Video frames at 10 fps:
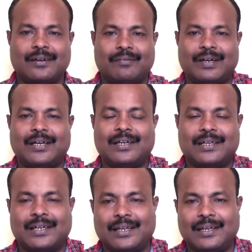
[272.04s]

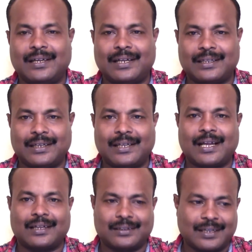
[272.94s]
வேலுக்கு இறைத்த
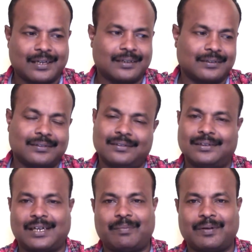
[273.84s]
நீராகத்தான் இந்த
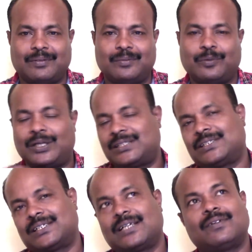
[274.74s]
திரைப்படம் வந்து
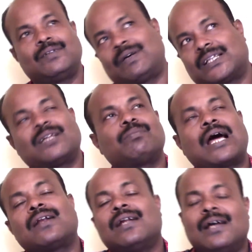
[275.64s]
போயிடுச்சுன்றதுல வந்து வருத்தம்
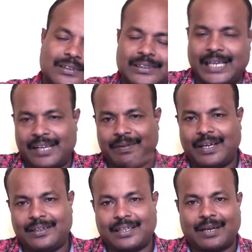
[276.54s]
தான் எனிவே
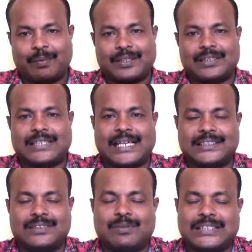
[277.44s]
இந்த திரைப்படத்துக்கு
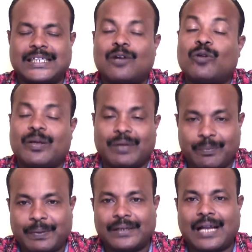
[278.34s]
ஜாக்கி சினிமாஸ் அளிக்கக்கூடிய
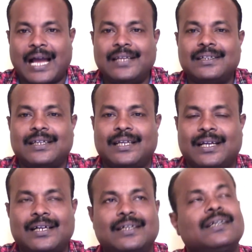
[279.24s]
மதிப்பெண் ஐந்துக்கு
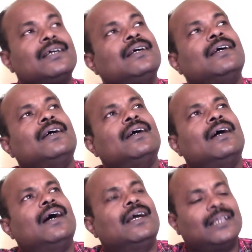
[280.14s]
இரண்டு
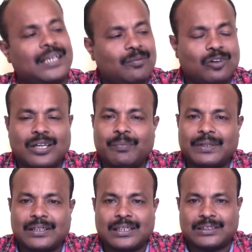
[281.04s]
இதெல்லாம் உங்களுக்கு
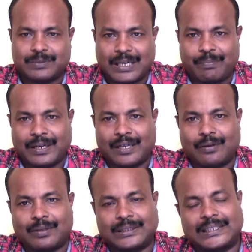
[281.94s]
பிடித்திருந்தால் சப்ஸ்கிரைப் பண்ணுங்கள்
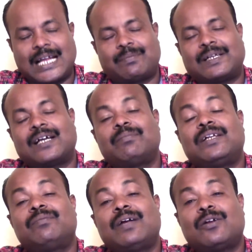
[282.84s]
நன்றி ஷேர் பண்ணுங்கள்
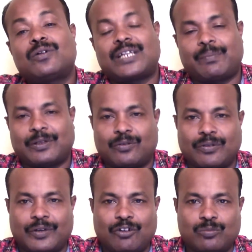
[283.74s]
மீண்டும் ஒரு
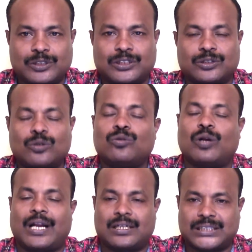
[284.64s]
திரைப்படத்தினுடைய வீடியோ விமர்சனத்தோடு
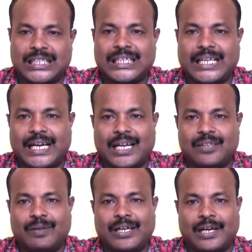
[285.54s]
உங்களை நான் சந்திக்கிறேன்
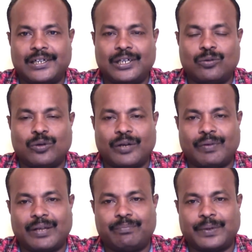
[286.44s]
அதுவரை நன்றி கூறி
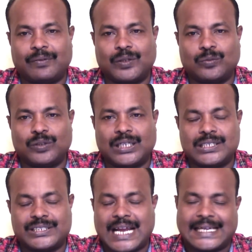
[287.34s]
விடை பெறுவது
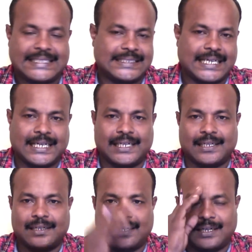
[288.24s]
உங்கள் ஜாக்கி
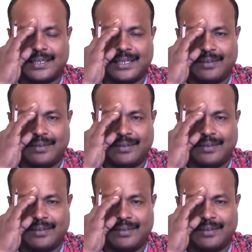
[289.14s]
சேகர் நன்றி